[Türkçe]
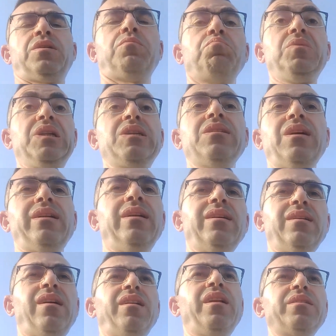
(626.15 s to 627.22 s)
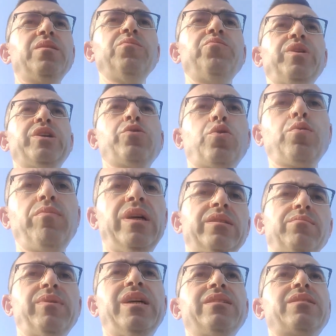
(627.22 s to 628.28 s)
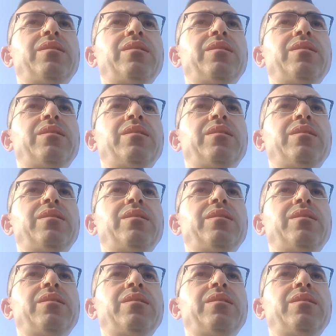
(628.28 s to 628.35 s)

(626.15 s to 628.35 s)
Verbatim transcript: bilgiden anladığım ve yorumladığım aynı